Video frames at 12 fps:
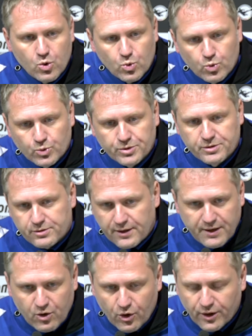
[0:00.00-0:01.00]
Und dann
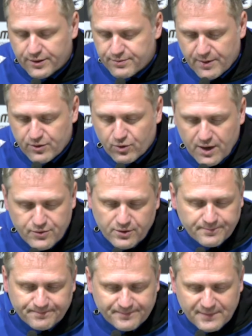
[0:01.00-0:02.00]
der Konter 2-0.
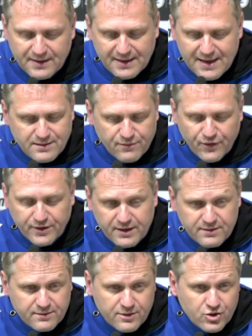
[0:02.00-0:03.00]
Also es ist
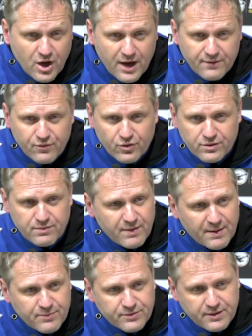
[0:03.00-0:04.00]
verdient, es ist schade für uns, weil wir
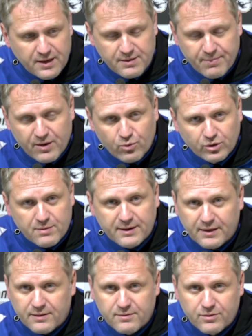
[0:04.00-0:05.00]
haben es gegen den Ball gut gemacht,
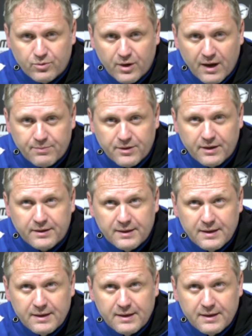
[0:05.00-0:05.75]
erst die zweite Halbzeit.